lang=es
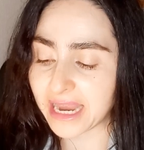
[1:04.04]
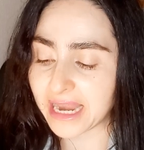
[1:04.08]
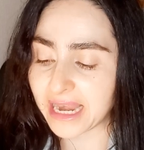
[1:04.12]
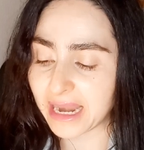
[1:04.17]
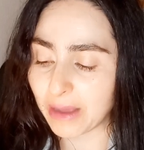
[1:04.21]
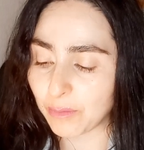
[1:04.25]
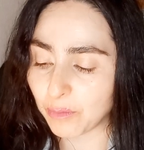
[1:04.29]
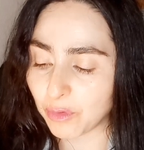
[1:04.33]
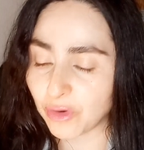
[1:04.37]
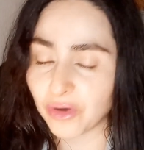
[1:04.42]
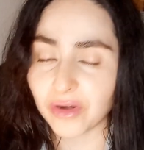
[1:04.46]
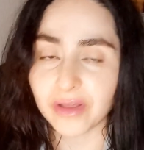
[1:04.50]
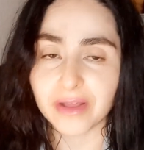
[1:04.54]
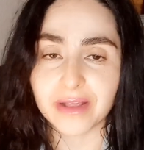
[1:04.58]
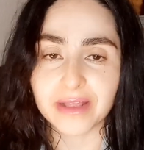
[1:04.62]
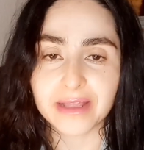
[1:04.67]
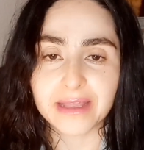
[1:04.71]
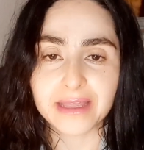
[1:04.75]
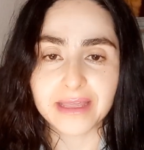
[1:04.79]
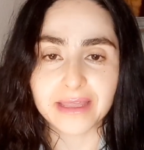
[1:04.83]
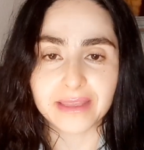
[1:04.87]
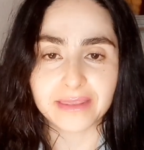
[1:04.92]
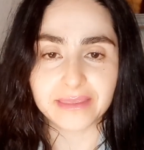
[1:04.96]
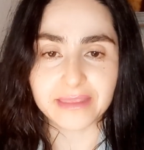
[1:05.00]
el amor
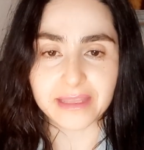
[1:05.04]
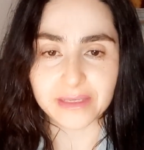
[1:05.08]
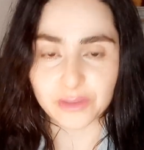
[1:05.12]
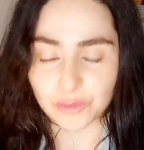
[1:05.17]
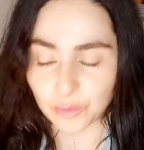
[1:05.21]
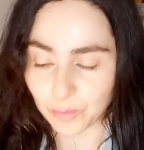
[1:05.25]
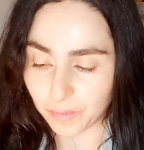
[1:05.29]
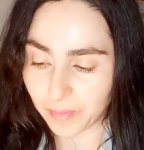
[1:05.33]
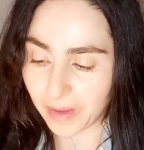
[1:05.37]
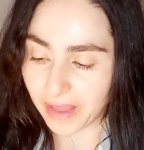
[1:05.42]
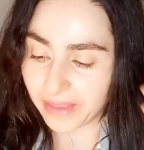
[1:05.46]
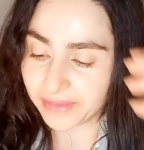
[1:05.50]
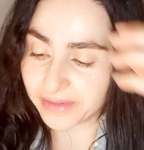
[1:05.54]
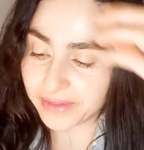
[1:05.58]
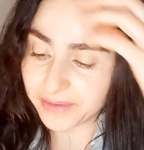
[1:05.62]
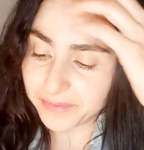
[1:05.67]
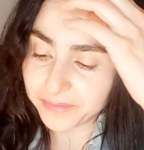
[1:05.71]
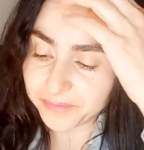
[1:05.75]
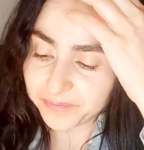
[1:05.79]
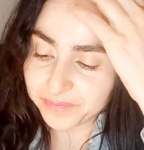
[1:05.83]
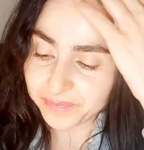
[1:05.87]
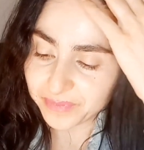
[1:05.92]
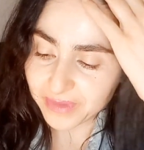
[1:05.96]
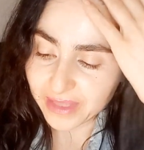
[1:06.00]
de su Padre.
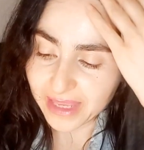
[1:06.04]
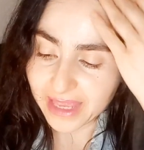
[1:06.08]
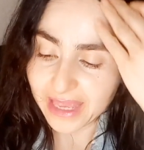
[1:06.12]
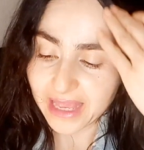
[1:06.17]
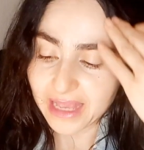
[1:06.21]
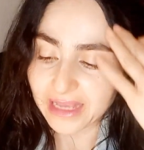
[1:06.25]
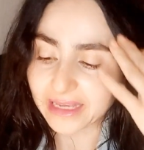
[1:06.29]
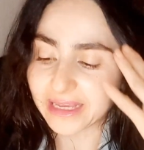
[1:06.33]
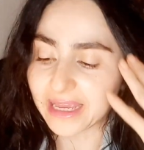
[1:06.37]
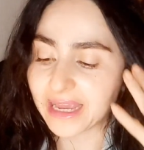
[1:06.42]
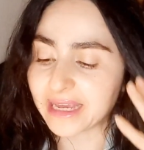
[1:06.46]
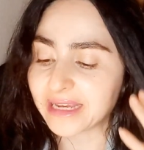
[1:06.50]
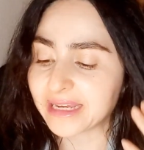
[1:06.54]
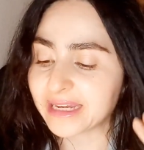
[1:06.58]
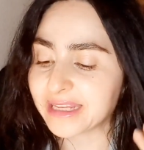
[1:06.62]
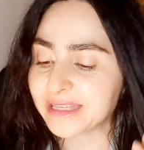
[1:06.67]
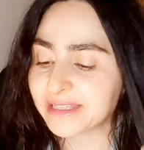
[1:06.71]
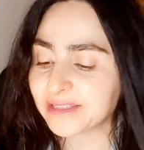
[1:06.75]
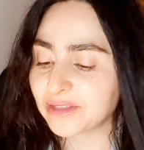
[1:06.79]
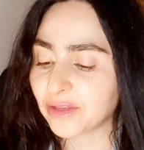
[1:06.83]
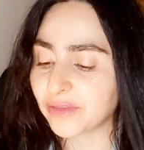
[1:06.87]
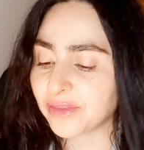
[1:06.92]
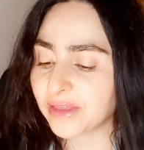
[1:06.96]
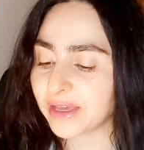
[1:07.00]
Que
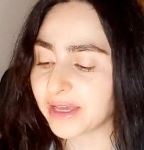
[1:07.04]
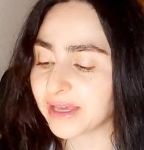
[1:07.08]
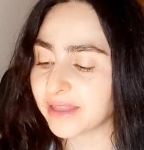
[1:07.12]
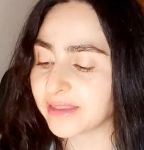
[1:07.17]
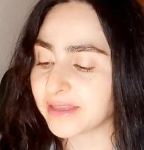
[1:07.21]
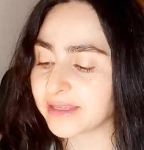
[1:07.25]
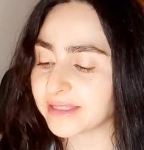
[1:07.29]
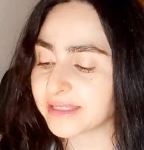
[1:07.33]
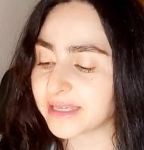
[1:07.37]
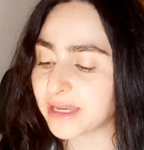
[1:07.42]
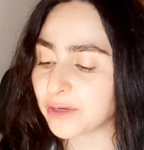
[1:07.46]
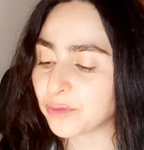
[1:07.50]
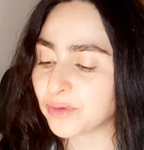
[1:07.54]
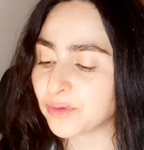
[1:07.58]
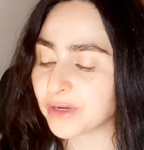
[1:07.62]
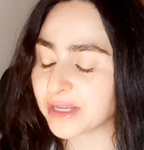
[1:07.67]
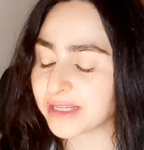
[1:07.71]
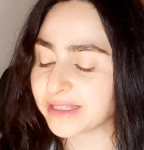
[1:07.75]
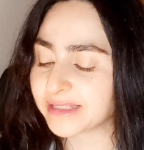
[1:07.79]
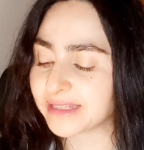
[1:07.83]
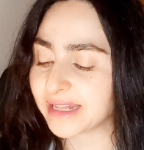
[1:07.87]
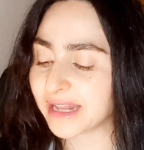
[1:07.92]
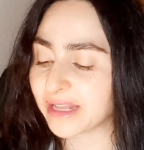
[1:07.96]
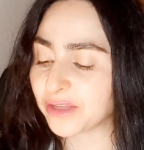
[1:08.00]
Cristo deje de ser un
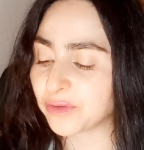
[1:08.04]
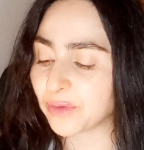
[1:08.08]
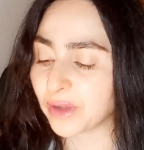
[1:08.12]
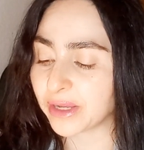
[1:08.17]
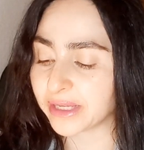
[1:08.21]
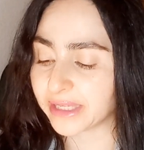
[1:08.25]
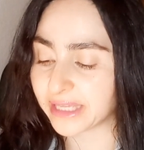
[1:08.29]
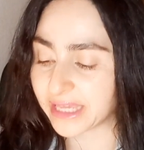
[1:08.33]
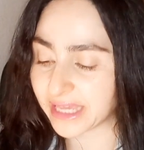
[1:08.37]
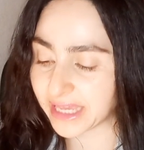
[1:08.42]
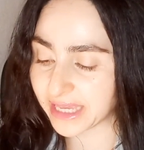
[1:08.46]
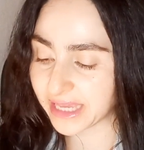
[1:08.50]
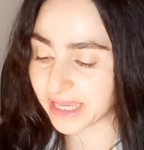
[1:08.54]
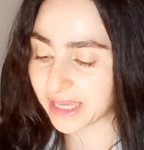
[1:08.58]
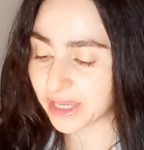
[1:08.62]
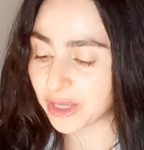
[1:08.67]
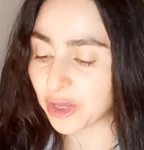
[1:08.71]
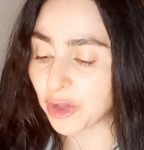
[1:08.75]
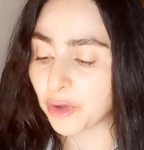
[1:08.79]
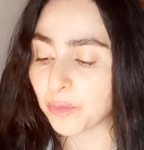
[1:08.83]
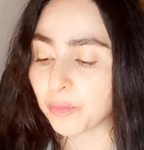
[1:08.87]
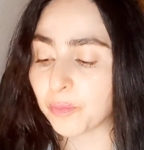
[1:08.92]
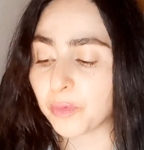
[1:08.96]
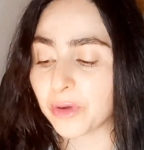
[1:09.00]
extraño aquí,
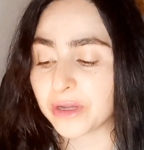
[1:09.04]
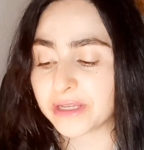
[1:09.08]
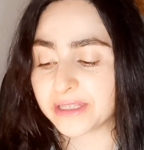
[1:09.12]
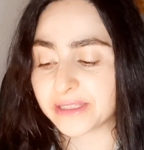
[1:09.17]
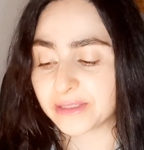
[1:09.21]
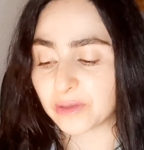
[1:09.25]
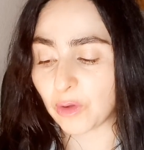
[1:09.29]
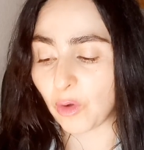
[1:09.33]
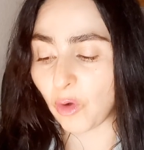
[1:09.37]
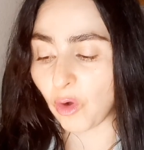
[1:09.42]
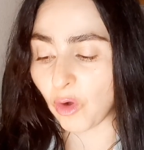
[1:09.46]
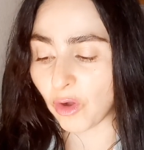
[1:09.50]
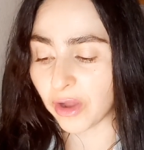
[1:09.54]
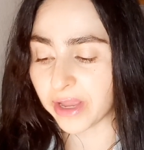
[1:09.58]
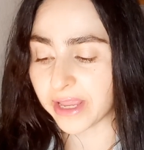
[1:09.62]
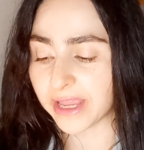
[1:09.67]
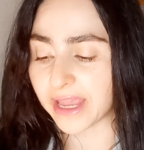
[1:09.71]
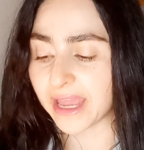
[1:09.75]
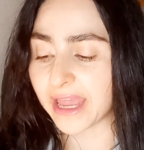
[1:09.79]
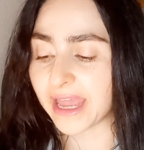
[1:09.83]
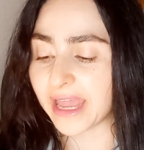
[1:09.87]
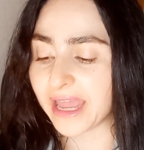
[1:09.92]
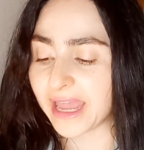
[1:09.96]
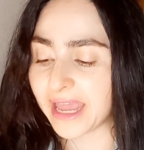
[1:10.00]
pues hoy
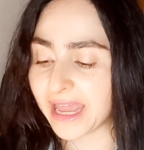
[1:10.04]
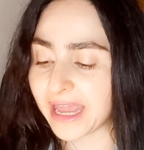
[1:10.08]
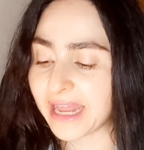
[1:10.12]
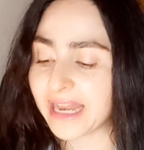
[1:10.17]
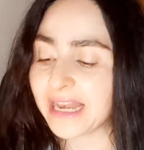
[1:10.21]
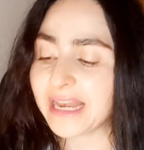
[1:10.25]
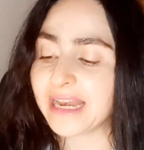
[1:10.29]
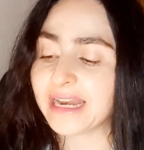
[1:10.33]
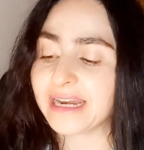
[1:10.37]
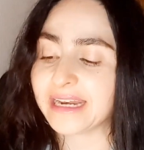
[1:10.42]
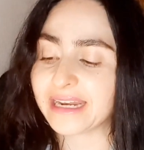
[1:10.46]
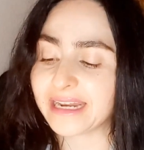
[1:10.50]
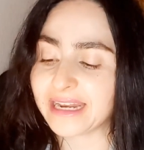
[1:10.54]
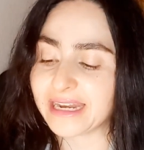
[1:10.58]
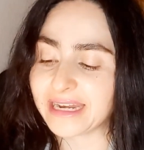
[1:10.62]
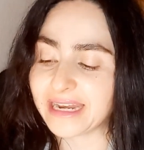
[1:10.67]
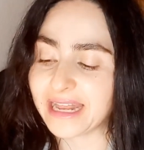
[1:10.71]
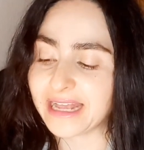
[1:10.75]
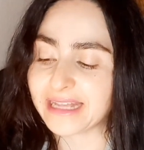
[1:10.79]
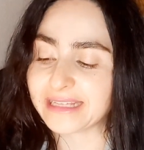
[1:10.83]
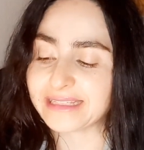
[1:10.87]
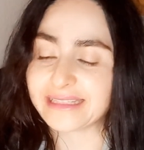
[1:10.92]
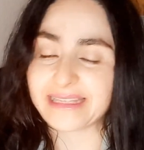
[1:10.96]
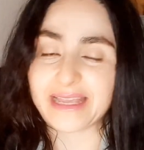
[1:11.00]
Él
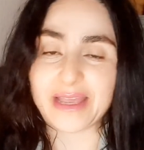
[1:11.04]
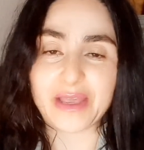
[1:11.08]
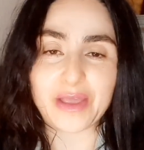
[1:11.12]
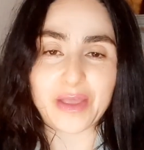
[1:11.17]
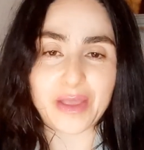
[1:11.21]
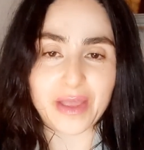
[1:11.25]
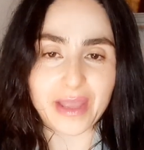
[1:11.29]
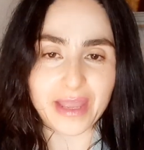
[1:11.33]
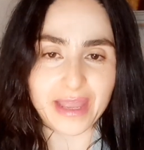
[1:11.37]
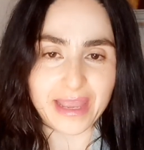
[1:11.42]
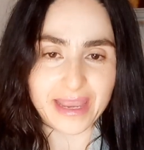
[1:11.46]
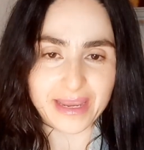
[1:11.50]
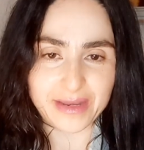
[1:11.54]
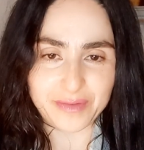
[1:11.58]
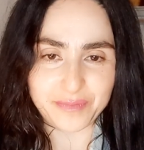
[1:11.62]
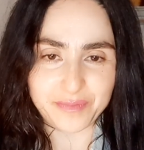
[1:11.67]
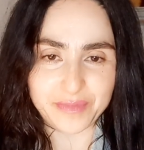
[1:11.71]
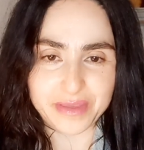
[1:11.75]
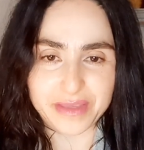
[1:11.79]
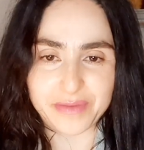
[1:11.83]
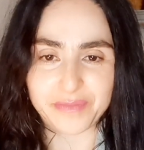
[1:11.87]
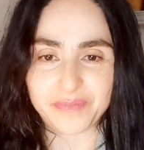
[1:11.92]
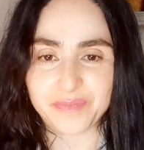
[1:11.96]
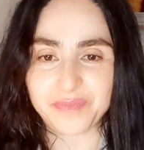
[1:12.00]
renace en
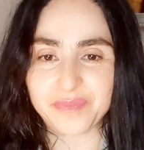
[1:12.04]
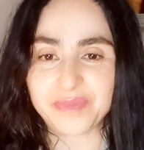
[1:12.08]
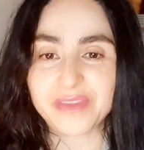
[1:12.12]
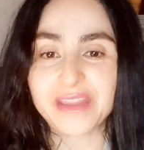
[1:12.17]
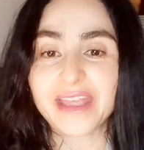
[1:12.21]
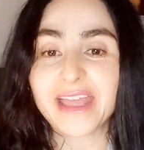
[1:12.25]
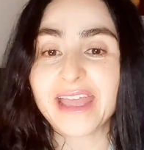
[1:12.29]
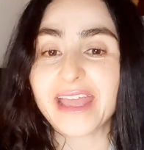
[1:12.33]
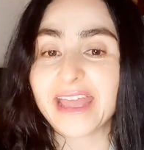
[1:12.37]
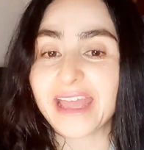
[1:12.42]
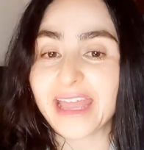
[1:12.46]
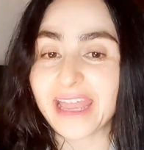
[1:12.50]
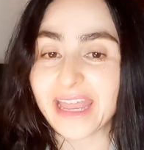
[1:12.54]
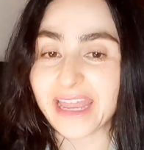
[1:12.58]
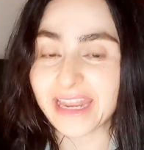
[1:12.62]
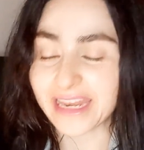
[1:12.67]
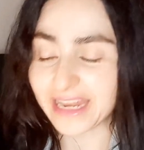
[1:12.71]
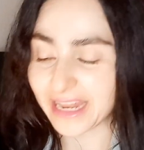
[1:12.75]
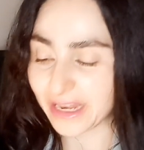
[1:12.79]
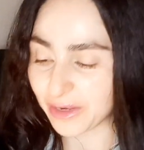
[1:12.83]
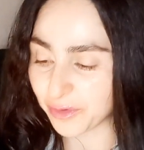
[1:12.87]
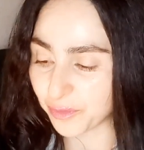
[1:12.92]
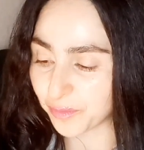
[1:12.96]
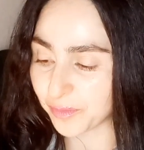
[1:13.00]
mí. En
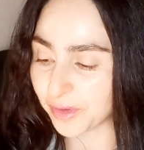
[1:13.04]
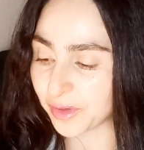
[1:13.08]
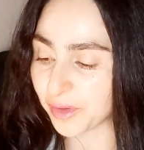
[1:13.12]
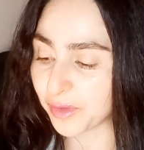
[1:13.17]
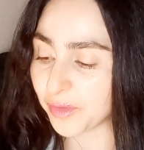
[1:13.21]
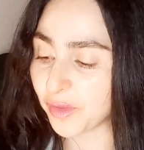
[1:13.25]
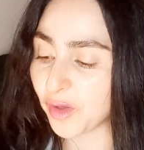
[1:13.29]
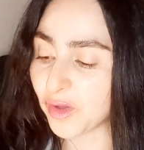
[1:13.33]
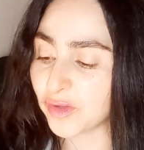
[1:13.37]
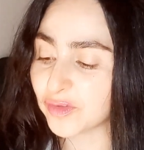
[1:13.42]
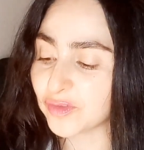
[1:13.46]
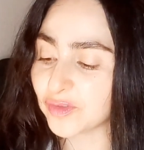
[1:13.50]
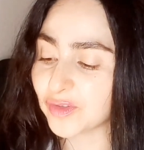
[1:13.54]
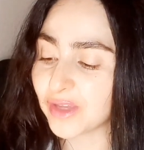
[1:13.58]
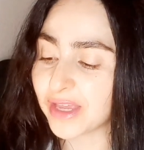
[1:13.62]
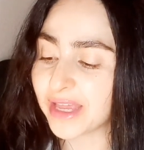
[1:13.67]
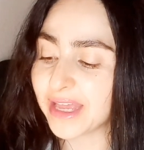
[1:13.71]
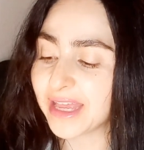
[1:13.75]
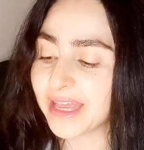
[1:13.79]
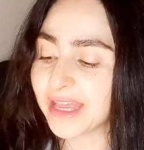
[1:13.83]
el número dos,